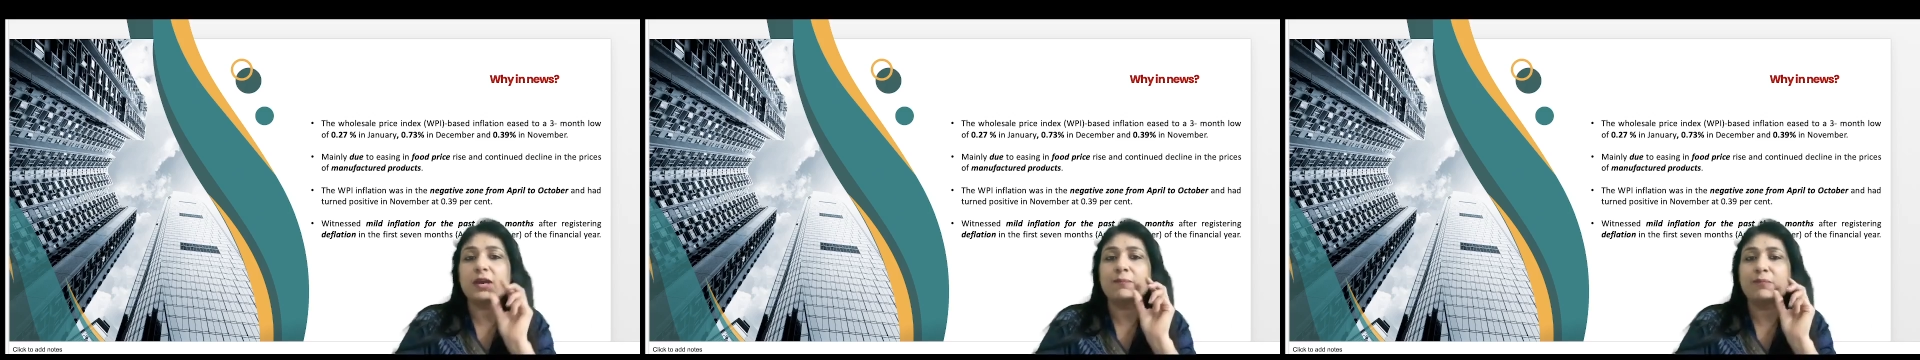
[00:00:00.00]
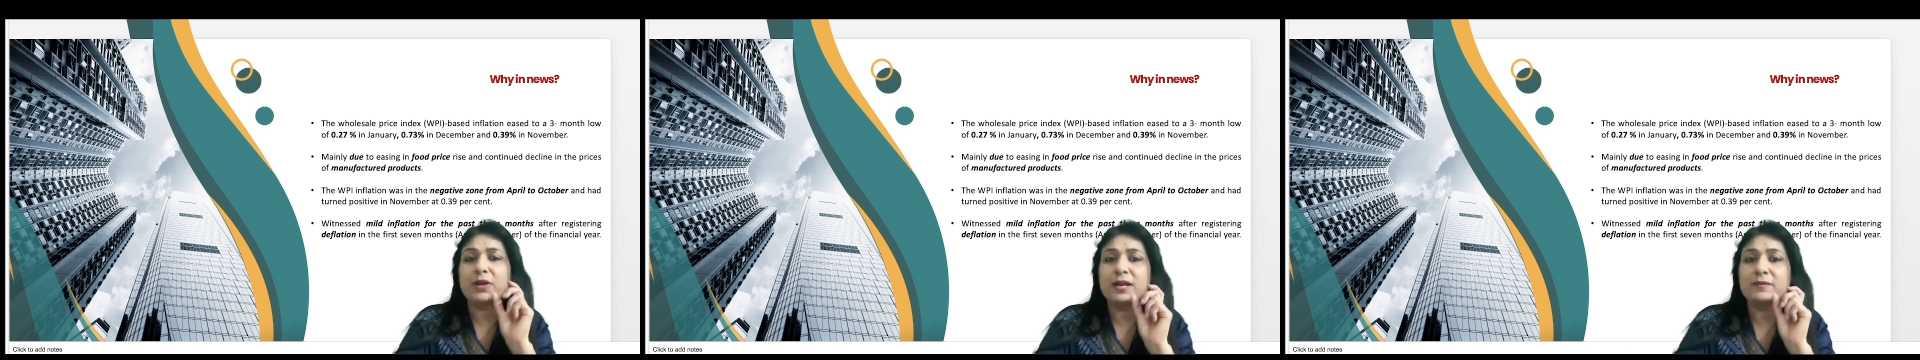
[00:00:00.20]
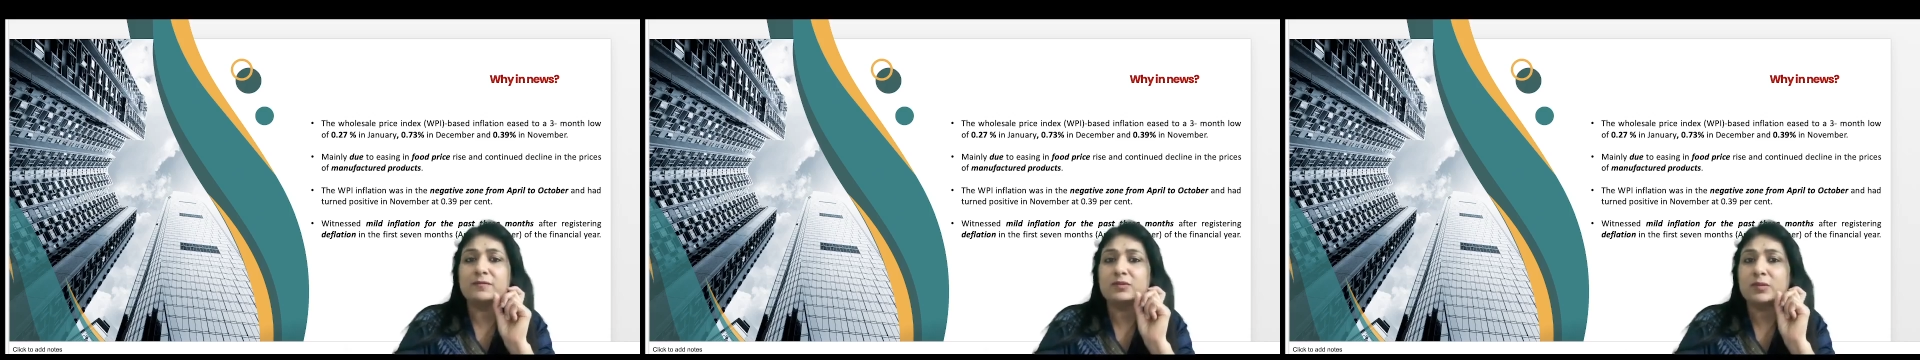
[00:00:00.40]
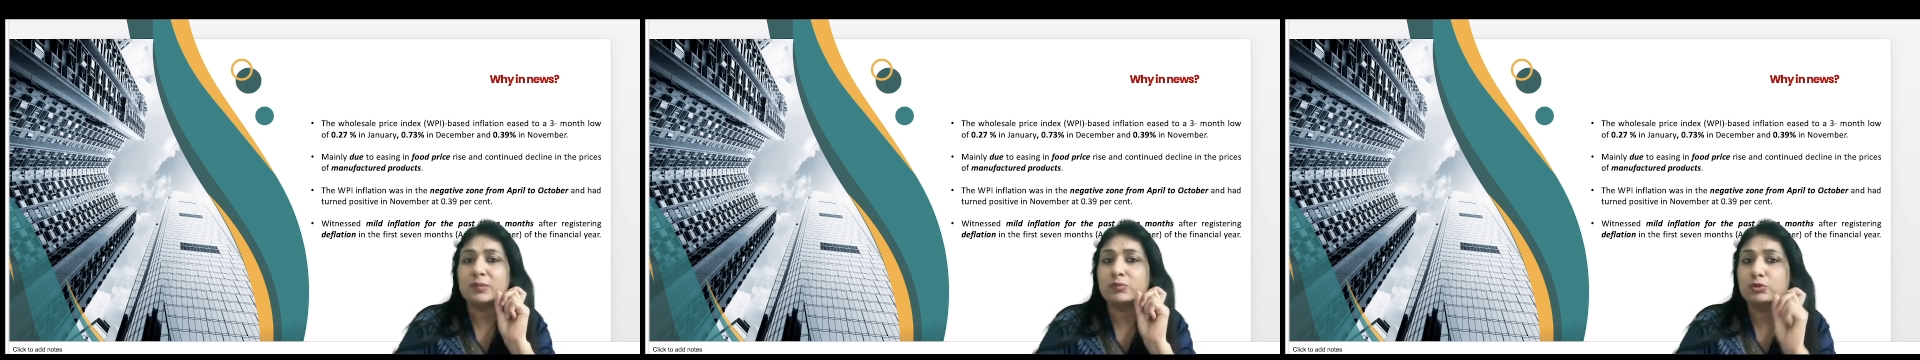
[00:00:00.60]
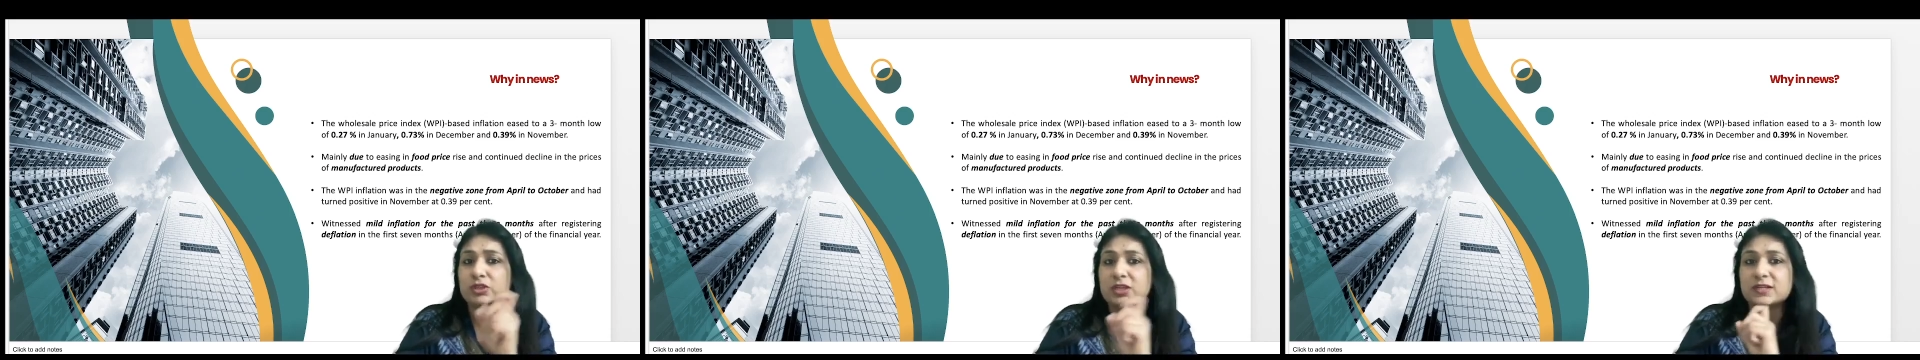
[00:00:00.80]
एक प्रिलिम्स
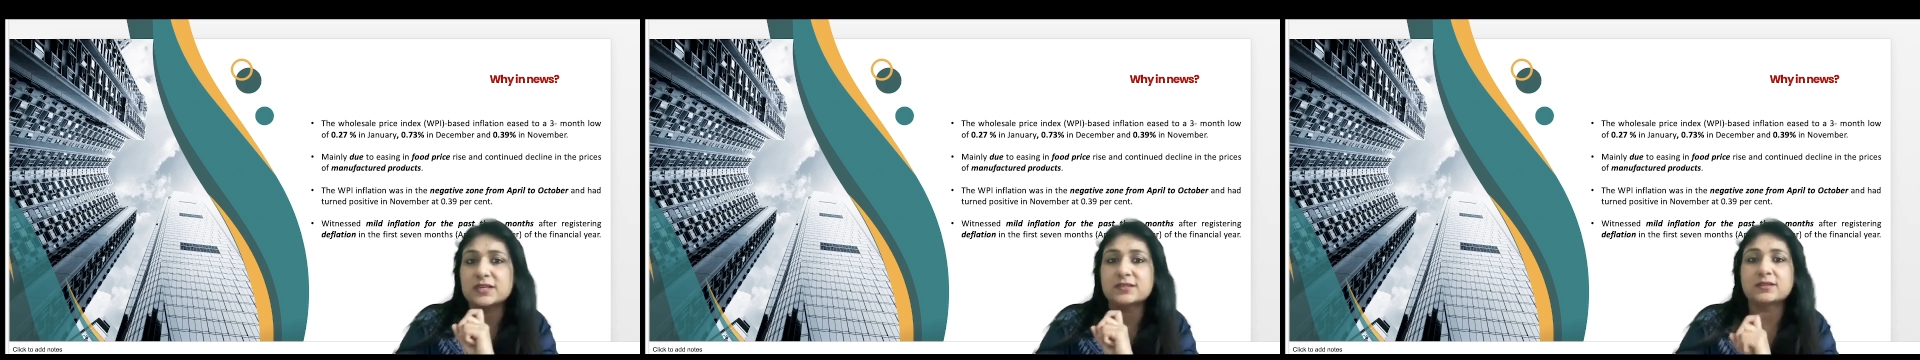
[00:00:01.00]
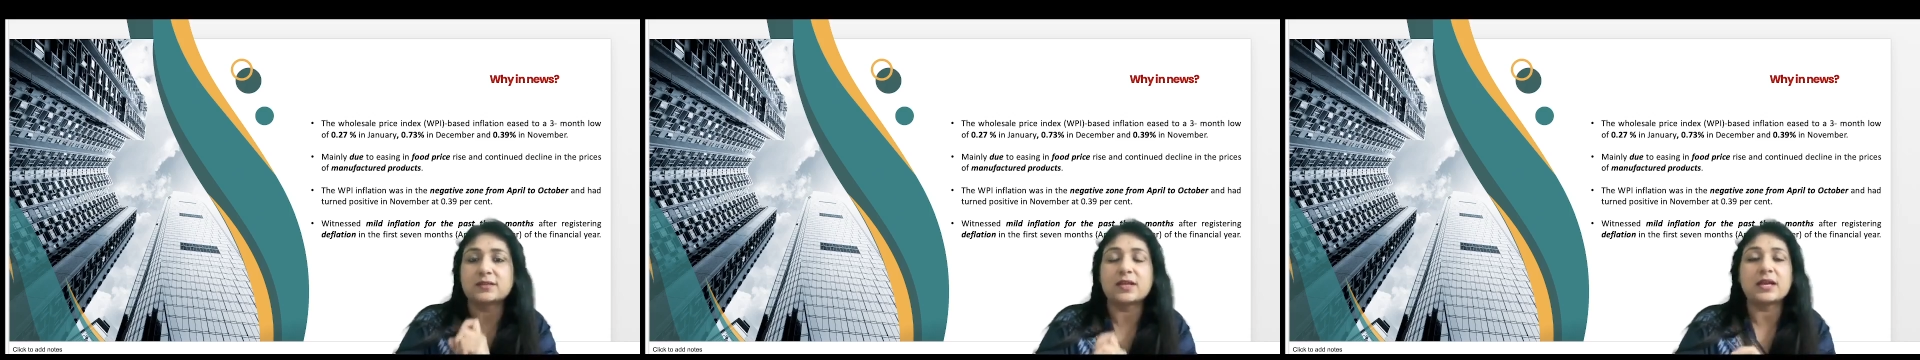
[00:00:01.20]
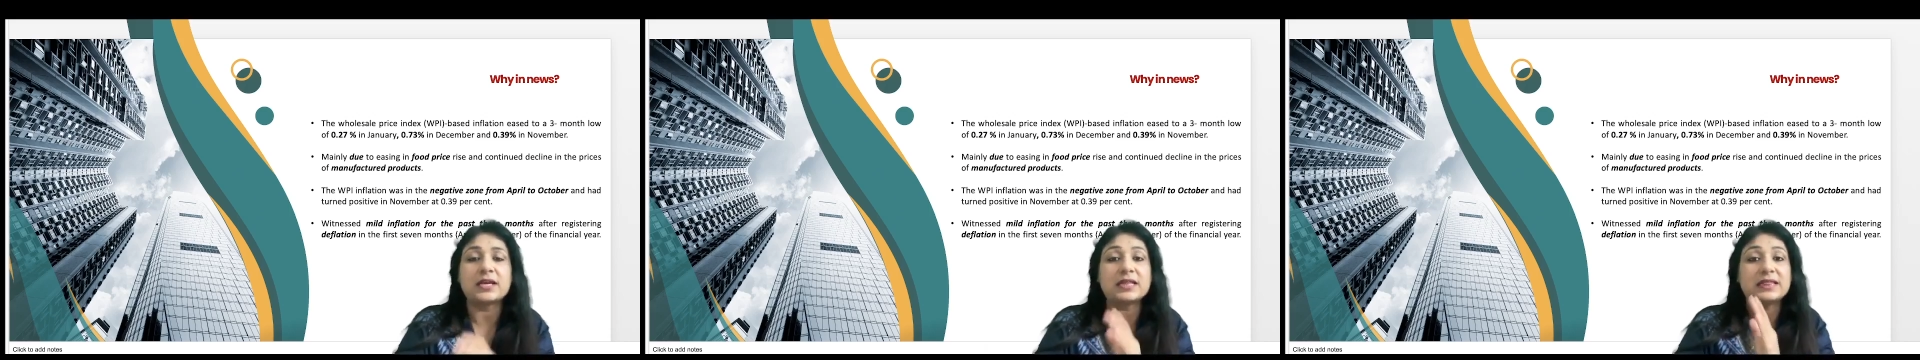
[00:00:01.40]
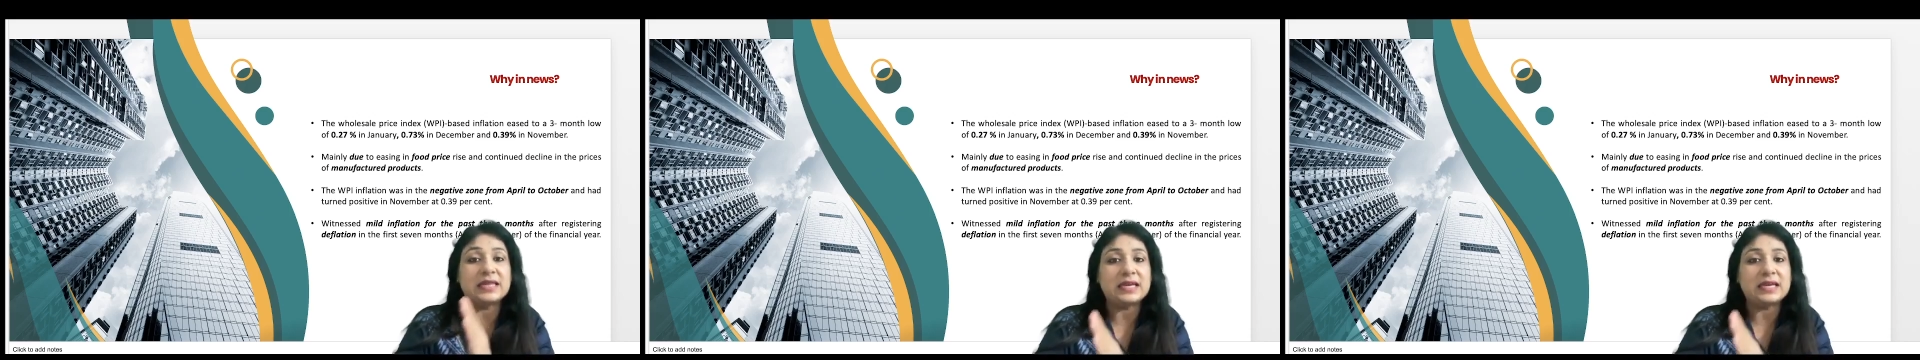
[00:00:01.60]
में पूछा जा सकता है कि